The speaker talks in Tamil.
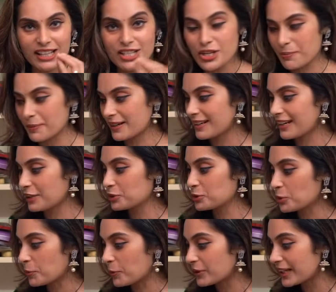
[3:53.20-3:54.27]
எல்ஜி
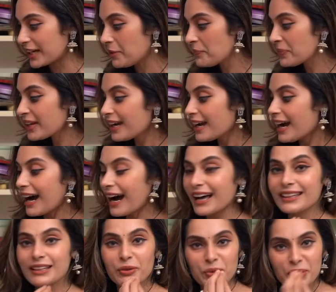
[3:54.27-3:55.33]
பெருங்காயத்தூள் போட்டேன்
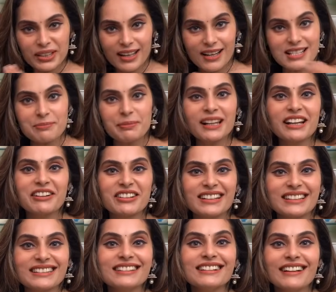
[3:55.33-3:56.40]
அந்த ஊருக்கா ஸ்மெல்லே
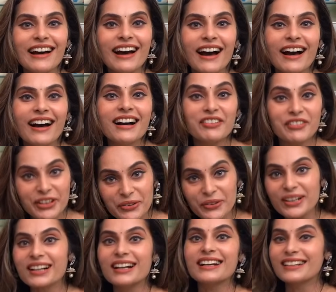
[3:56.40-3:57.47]
வருது வெறும்
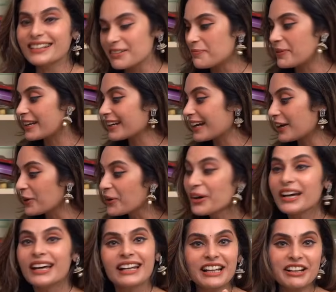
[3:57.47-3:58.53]
கடுகு பெருங்காயம்
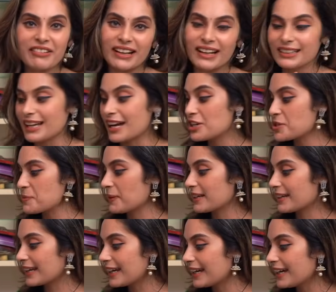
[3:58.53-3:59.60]
நீங்கள் வேணால் தாளித்து
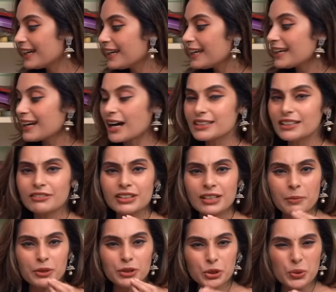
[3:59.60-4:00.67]
பாருங்களேன் அதாவது
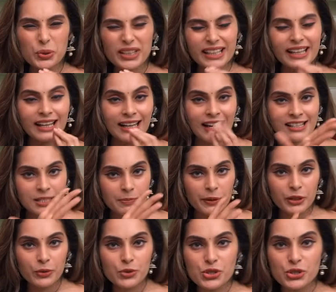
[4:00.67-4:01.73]
நம்ம தொக்கியை என்ஹான்ஸ்
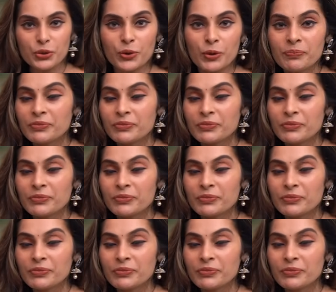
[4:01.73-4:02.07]
பண்ணி விட்டுறோம்